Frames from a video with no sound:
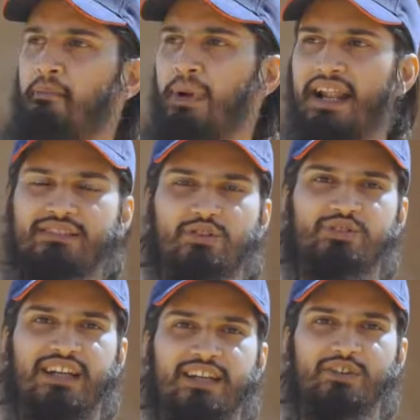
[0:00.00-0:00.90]
मैंने
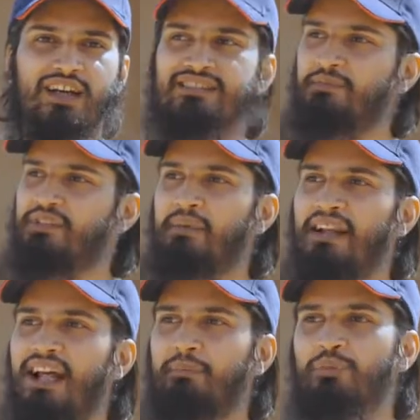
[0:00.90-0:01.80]
सोचा कि जो है सबसे
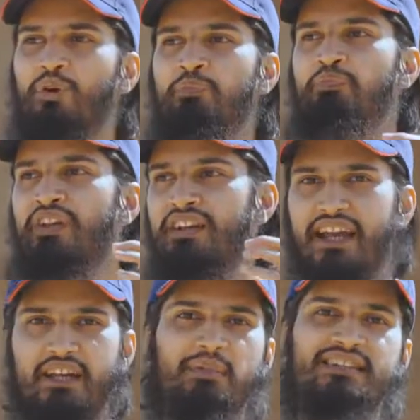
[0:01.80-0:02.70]
पहले आपको
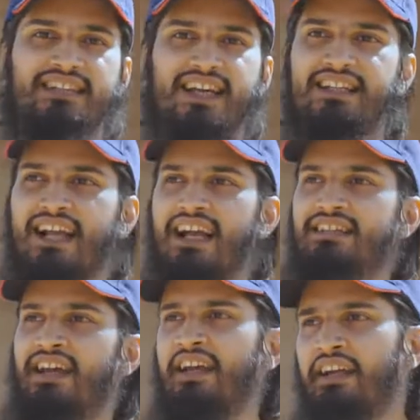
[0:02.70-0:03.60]
यही बछिया दिखाई
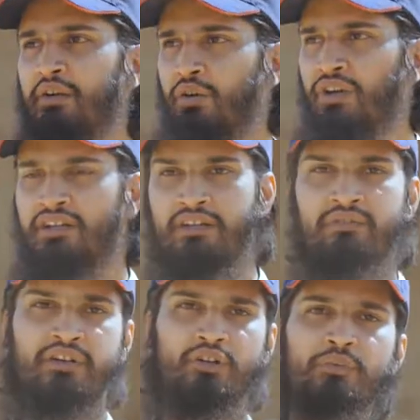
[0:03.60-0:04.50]
जाए एक इंट्रोडक्टरी
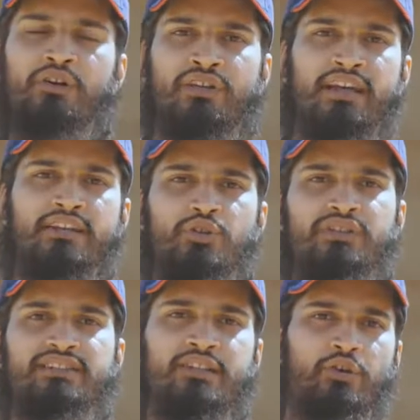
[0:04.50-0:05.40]
वीडियो भी हो जाएगी
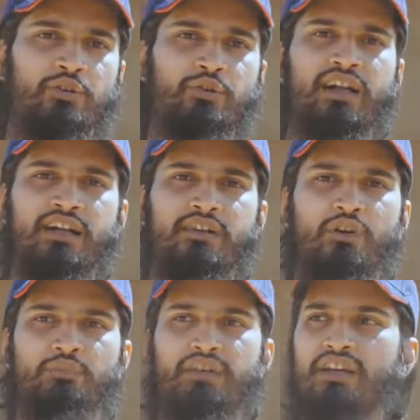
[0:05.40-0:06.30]
छोटी सी कोहिनूर कैटल
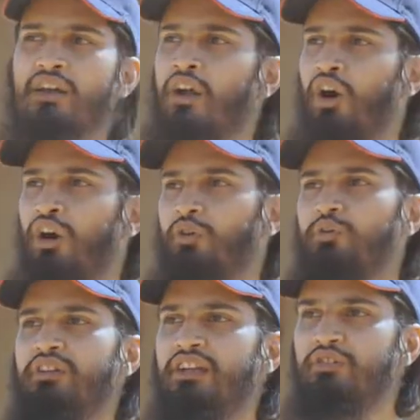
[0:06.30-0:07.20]
फॉर्म की और
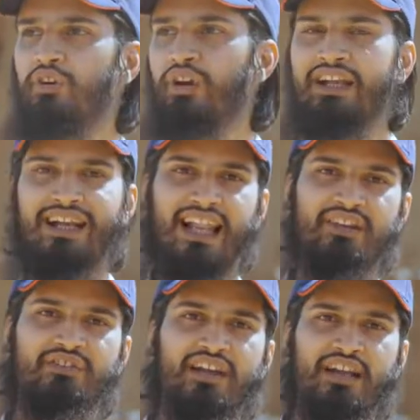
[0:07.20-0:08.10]
उनकी जो एक
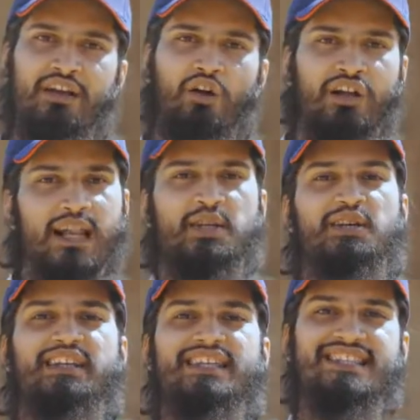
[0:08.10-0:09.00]
कलेक्शन है
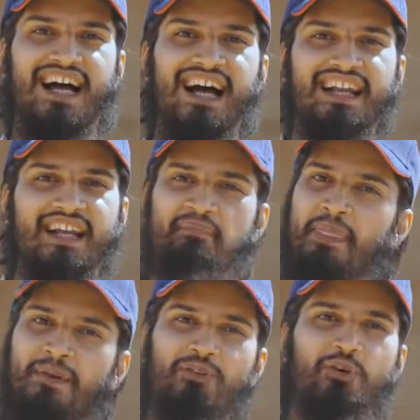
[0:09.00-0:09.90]
कलेक्शन की जान है
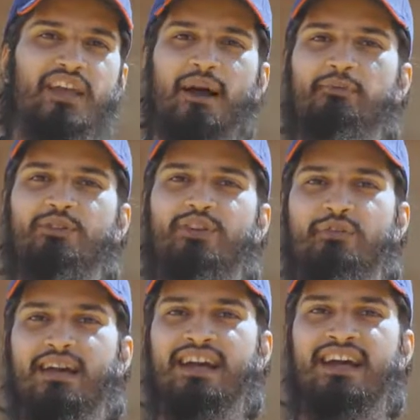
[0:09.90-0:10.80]
वो भी आपको जो है
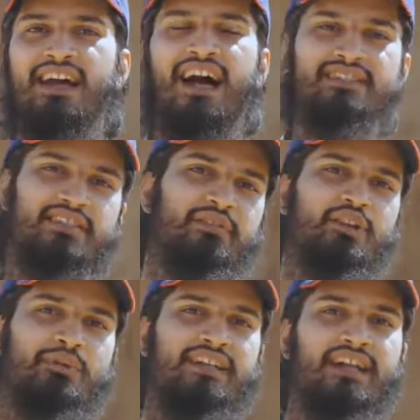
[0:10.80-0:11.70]
मैं आज की
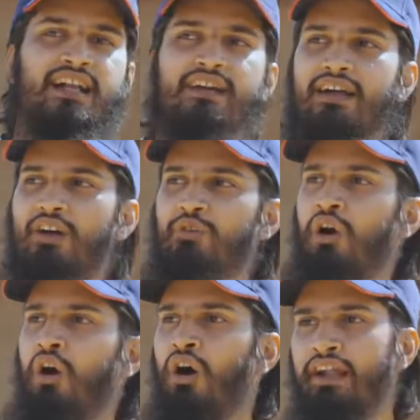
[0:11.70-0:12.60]
वीडियो में दिखाने वाला हूँ
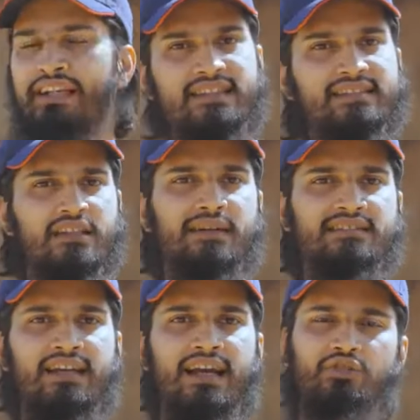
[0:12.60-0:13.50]
और एक तीसरी
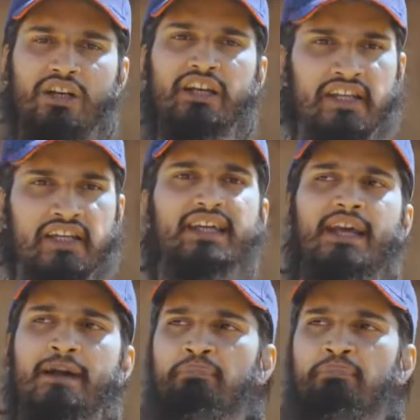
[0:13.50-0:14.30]
बछिया है जो कि खीरी है